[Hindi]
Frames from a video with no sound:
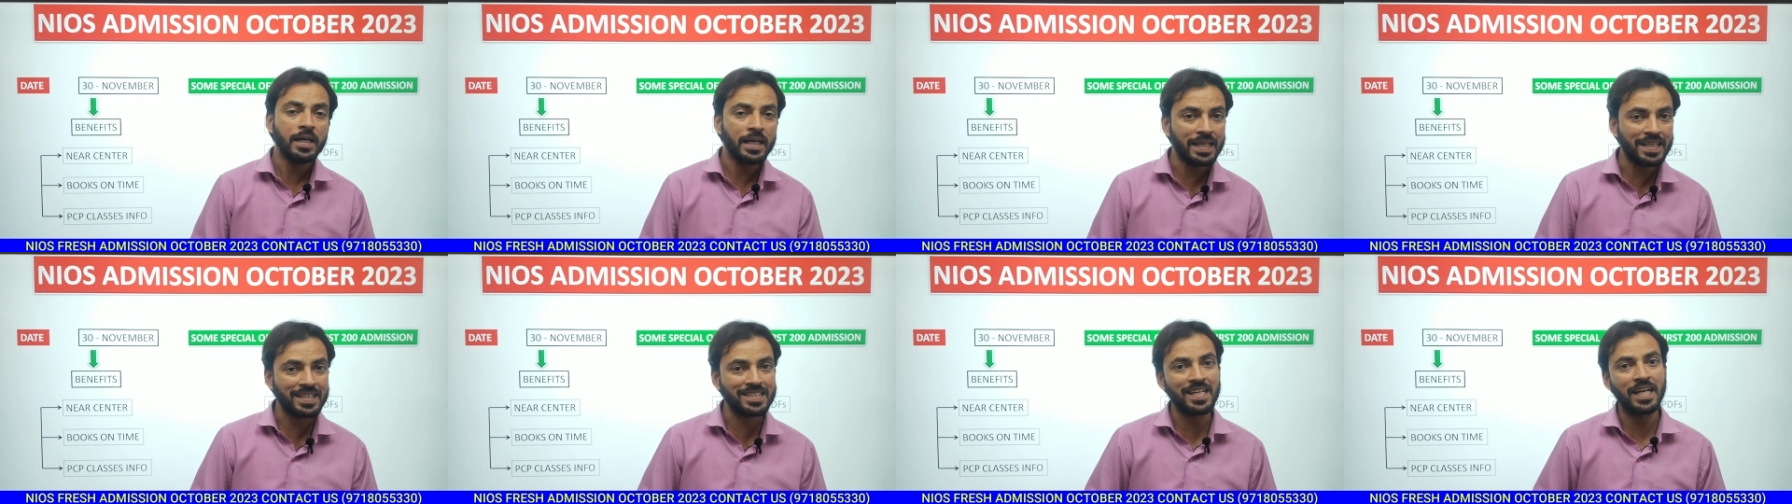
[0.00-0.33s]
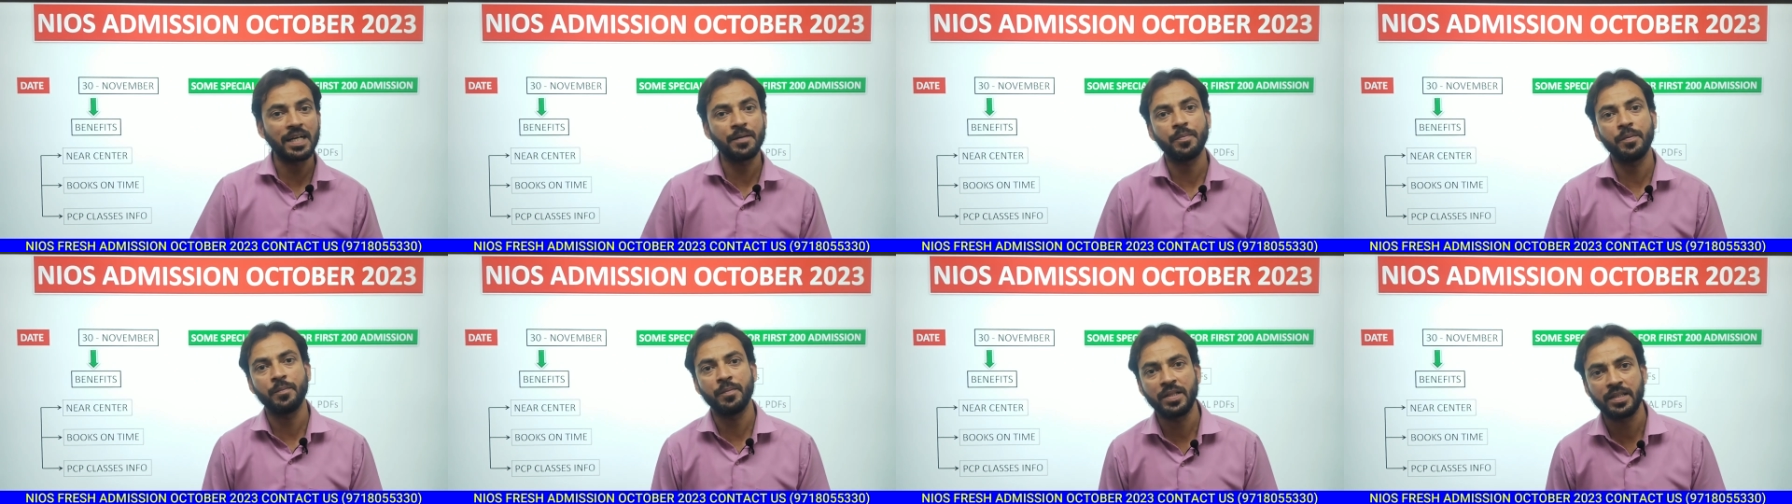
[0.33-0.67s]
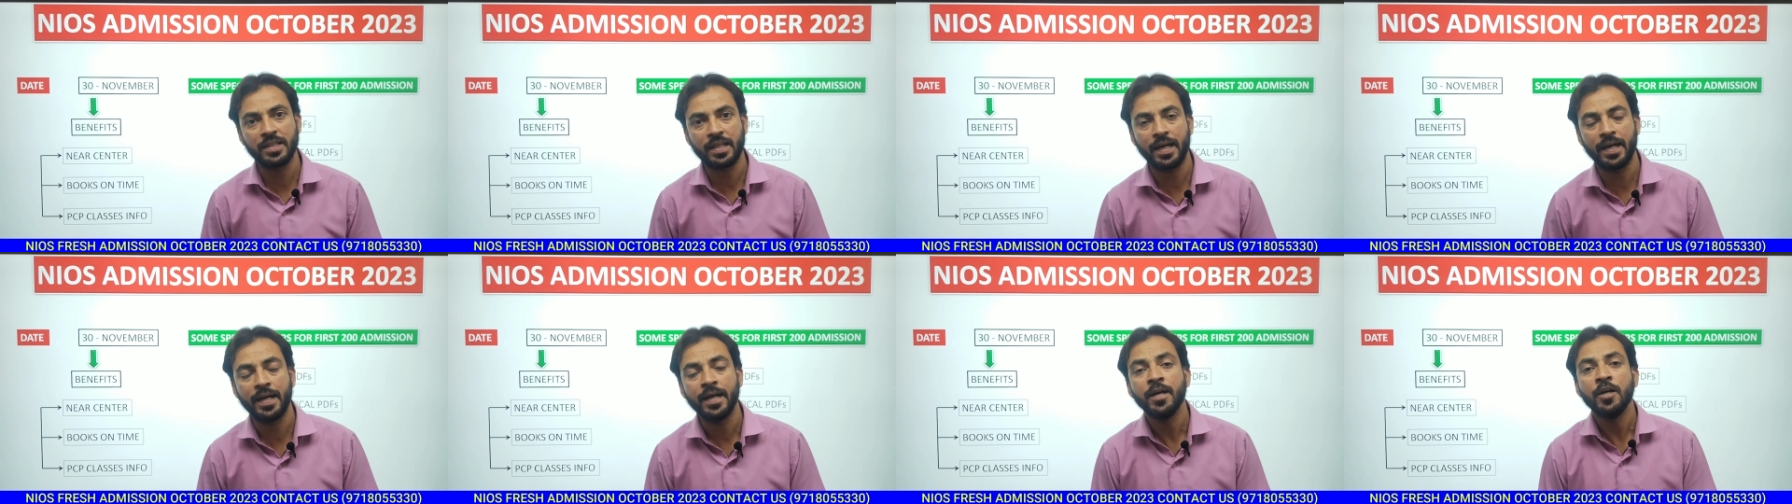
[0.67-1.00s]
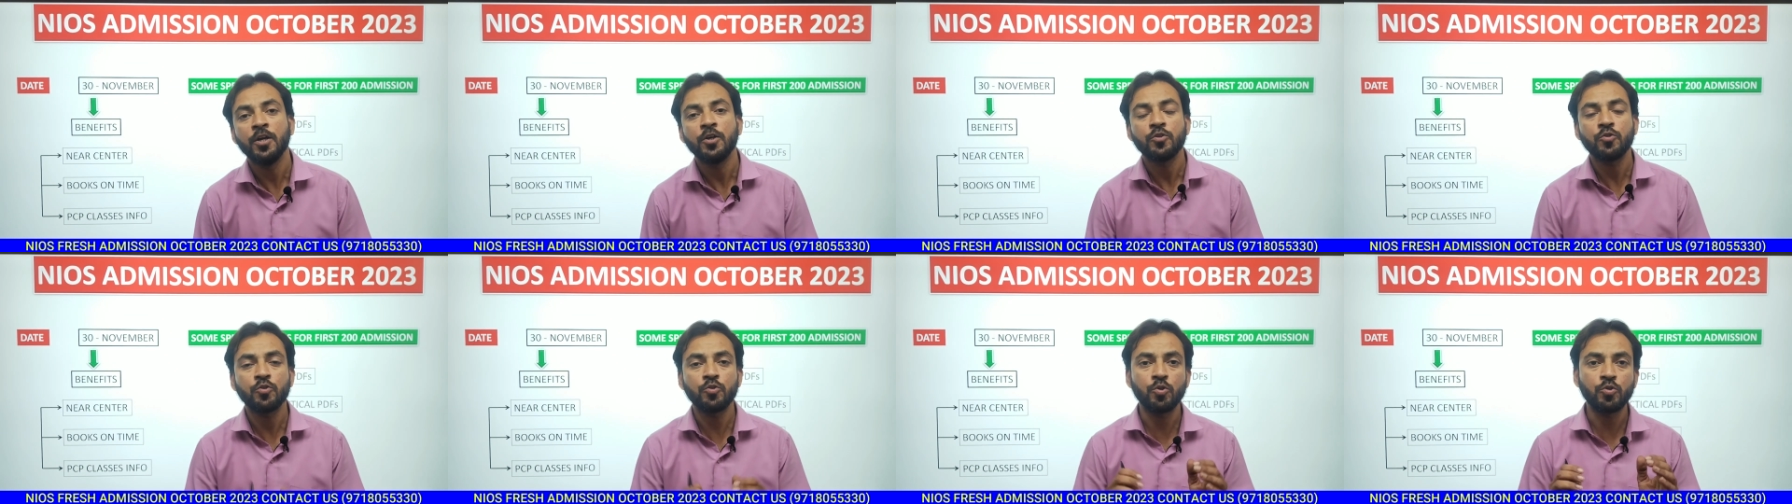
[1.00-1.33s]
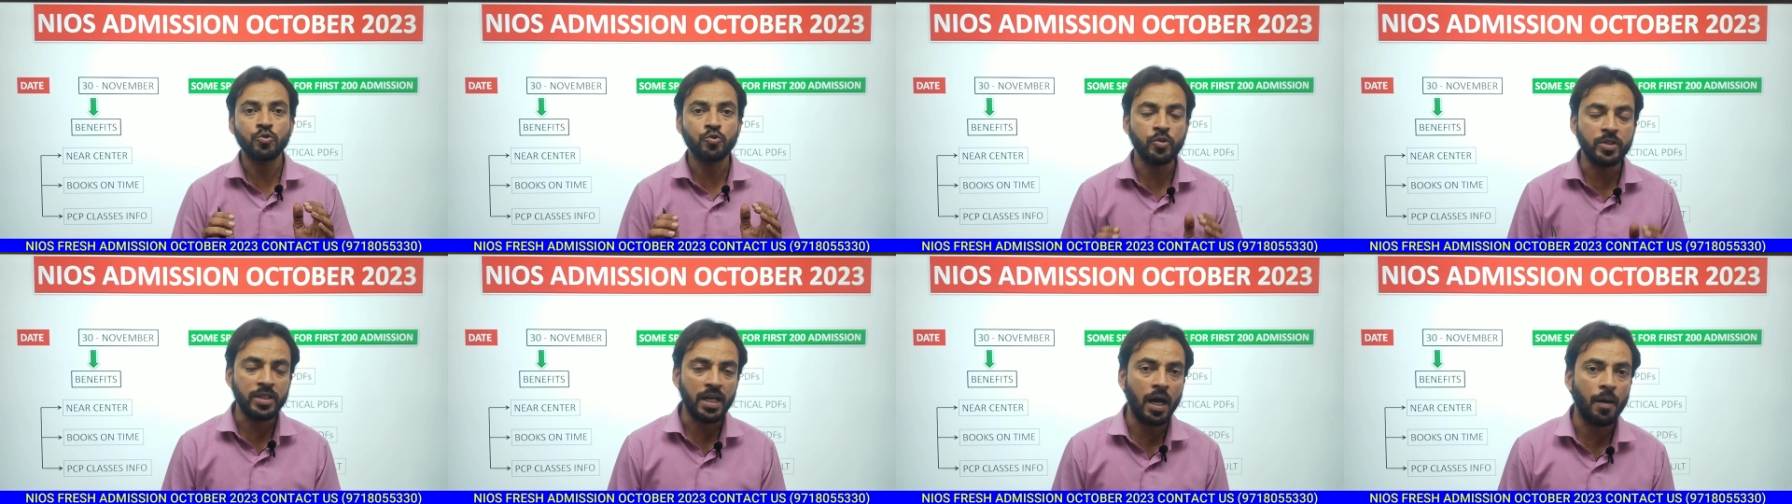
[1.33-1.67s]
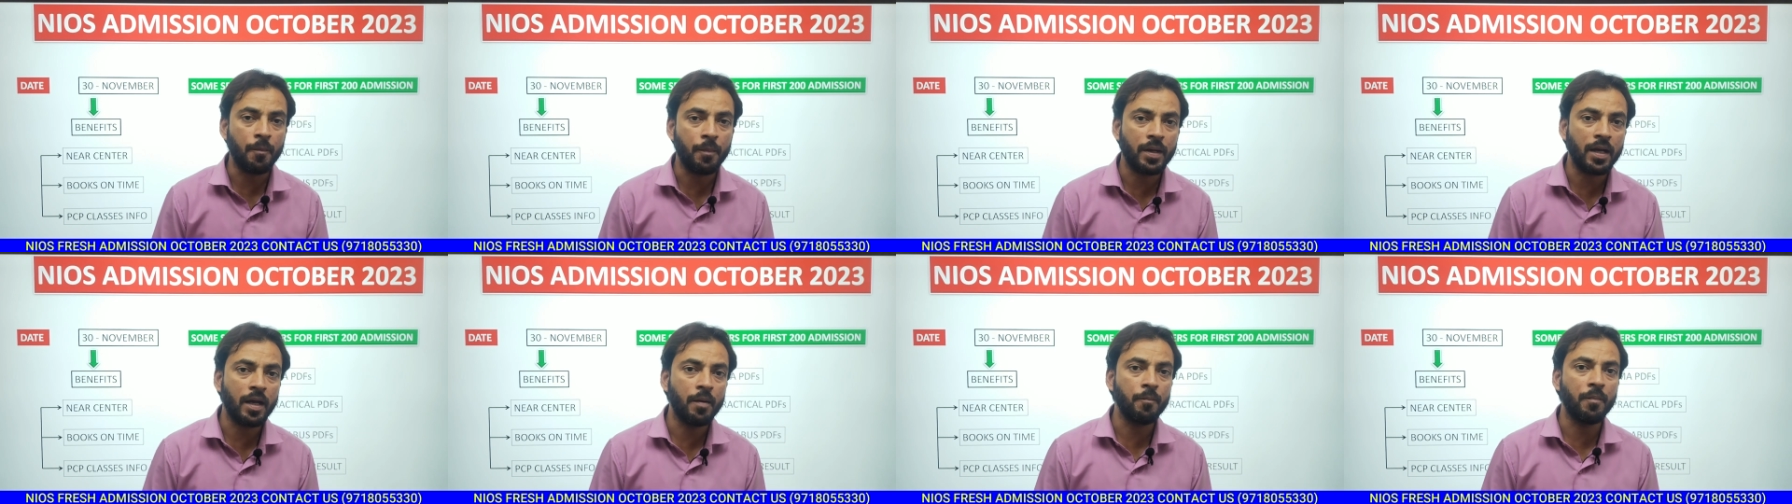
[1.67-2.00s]
रिजल्ट भी मिलता है तो दोस्तों यहाँ
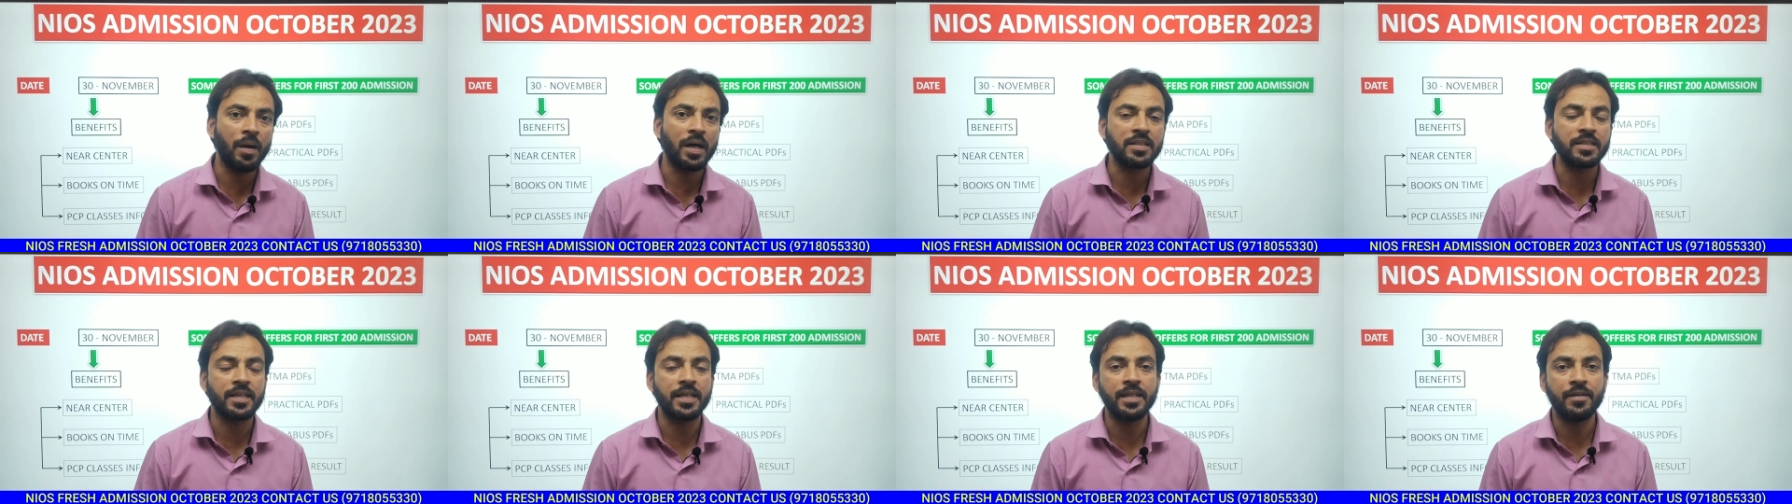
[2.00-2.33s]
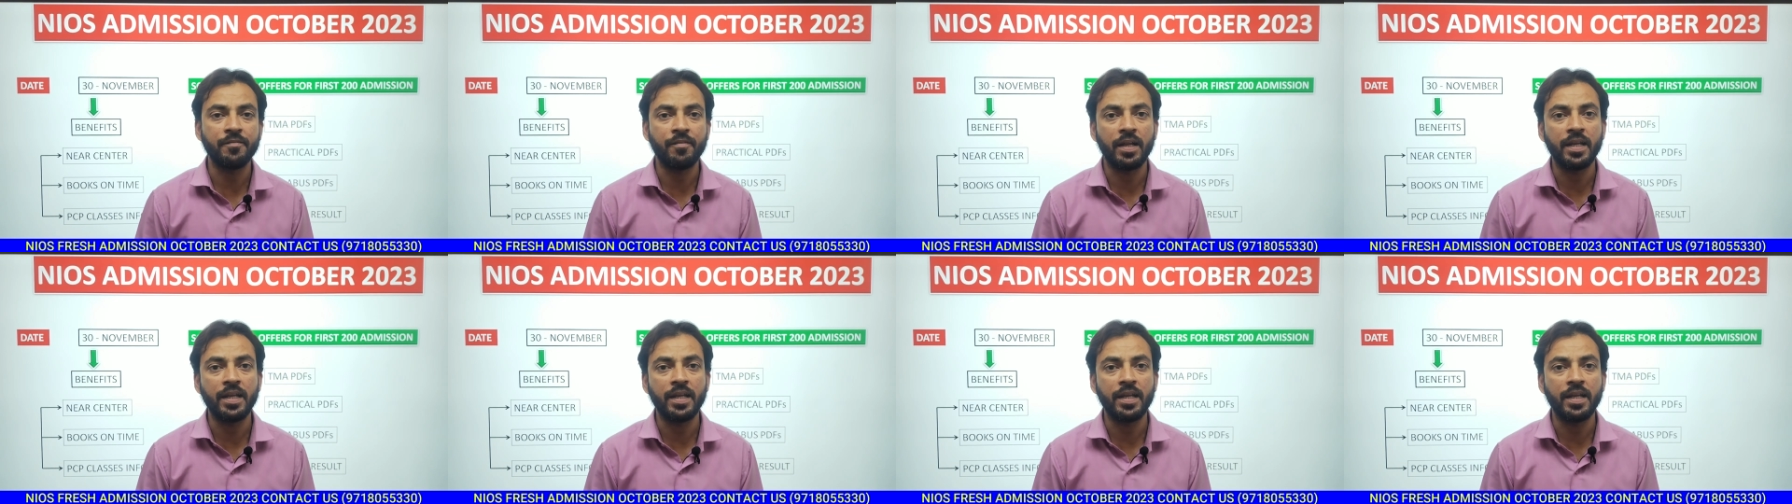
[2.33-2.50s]
पर हम बात करने